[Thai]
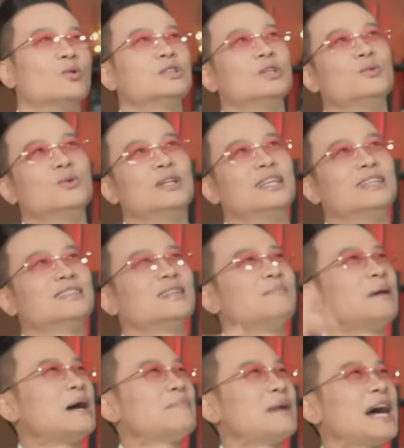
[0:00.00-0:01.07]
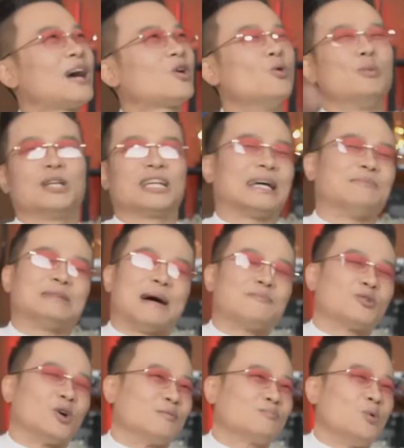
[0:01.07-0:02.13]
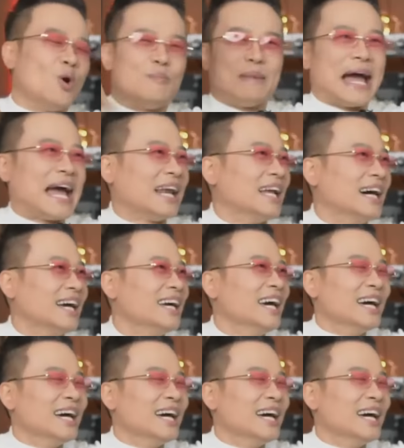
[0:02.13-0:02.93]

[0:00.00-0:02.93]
ชีวิตนี้สบายมากคุณไม่ต้องทำตามกฎพวกแม่งเลย